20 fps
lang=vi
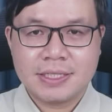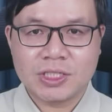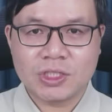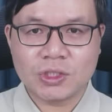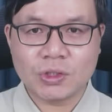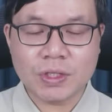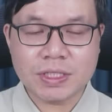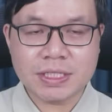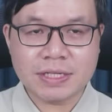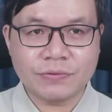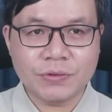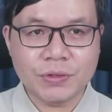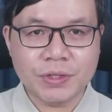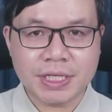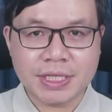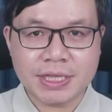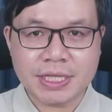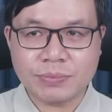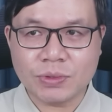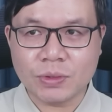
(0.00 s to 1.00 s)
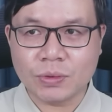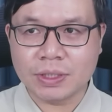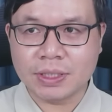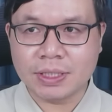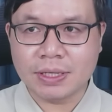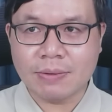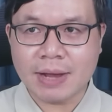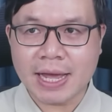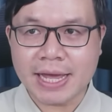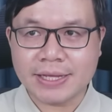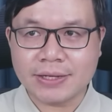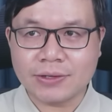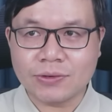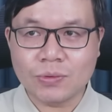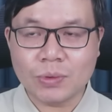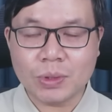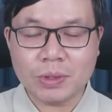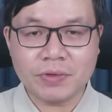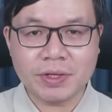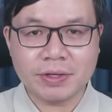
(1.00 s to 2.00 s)
Chúng tôi rất vui khi tiếp tục được đồng hành
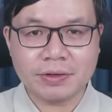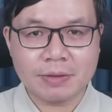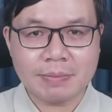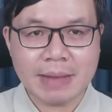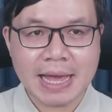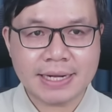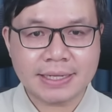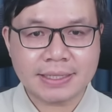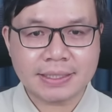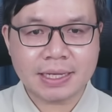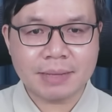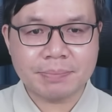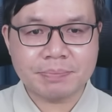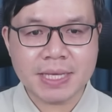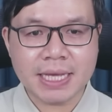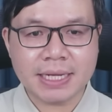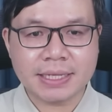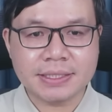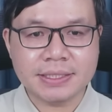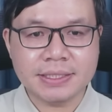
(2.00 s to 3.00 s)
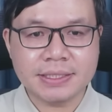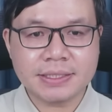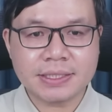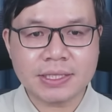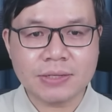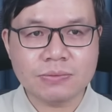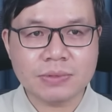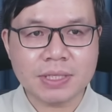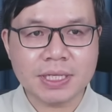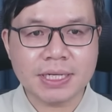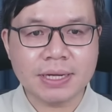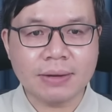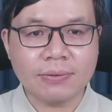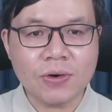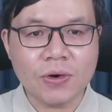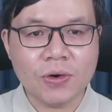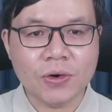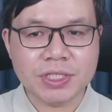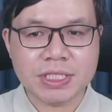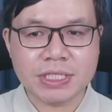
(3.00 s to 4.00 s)
cùng quý vị và các bạn cập nhật những thông tin nóng
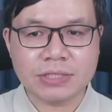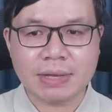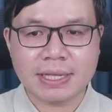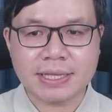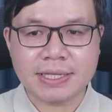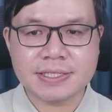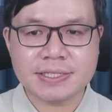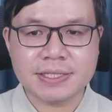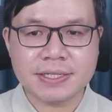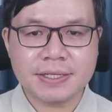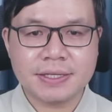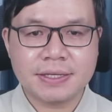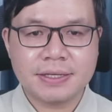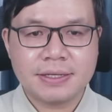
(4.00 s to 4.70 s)
hổi trên toàn thế giới.